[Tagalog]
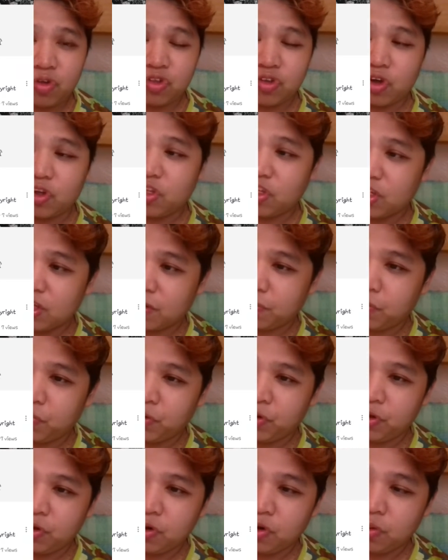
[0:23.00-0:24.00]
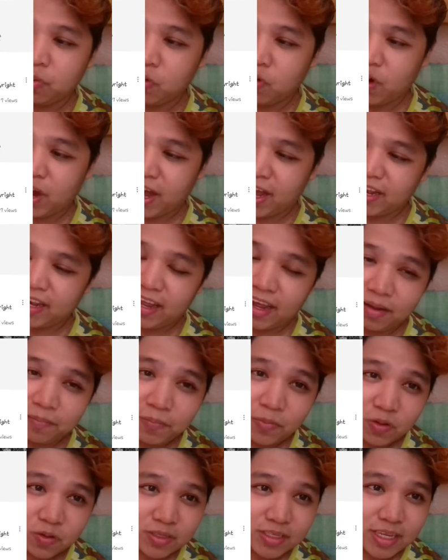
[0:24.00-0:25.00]
Motion siya po yung gumawa
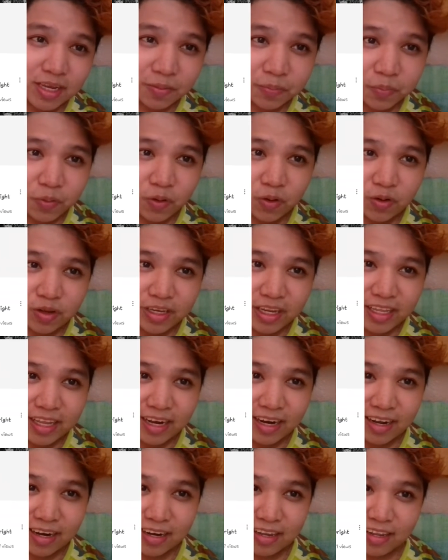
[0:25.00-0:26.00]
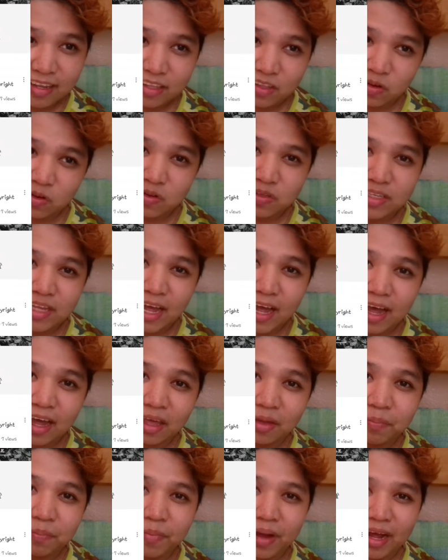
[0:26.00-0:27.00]
ng music po na naririnig ko sa
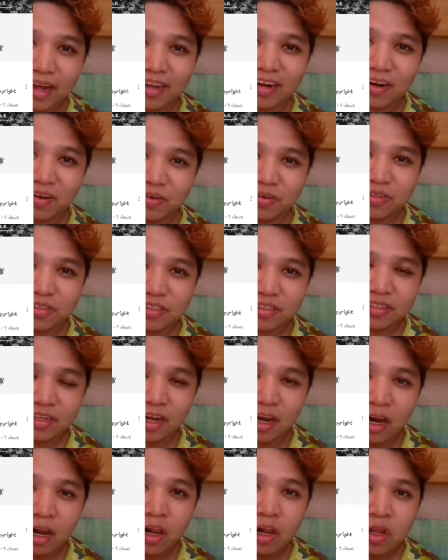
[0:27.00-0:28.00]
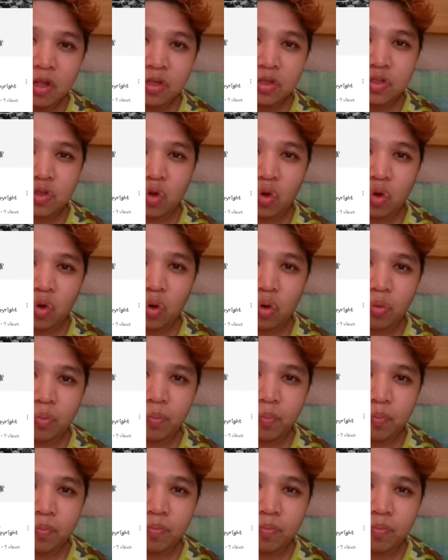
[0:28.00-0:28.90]
aking background so